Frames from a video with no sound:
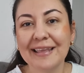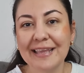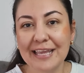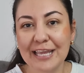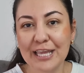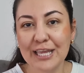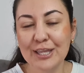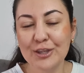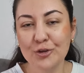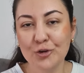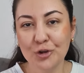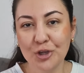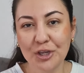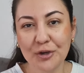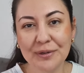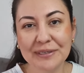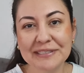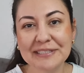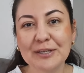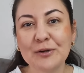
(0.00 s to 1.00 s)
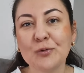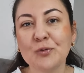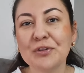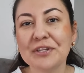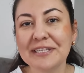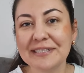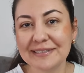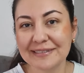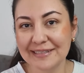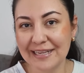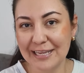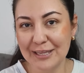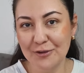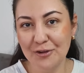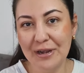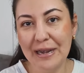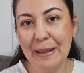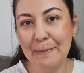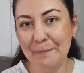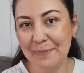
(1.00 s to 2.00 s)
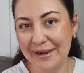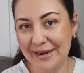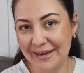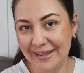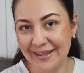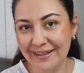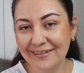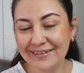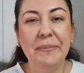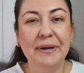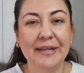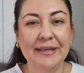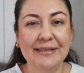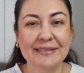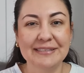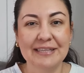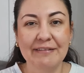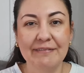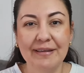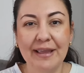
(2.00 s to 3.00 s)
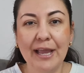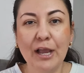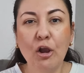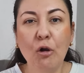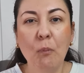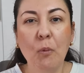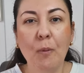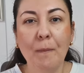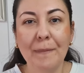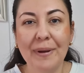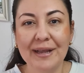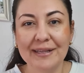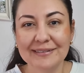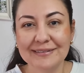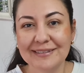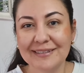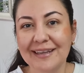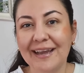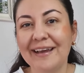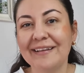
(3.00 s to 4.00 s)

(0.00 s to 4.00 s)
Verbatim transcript: y yo quiero hacer un diseño en la pared para que se vea como más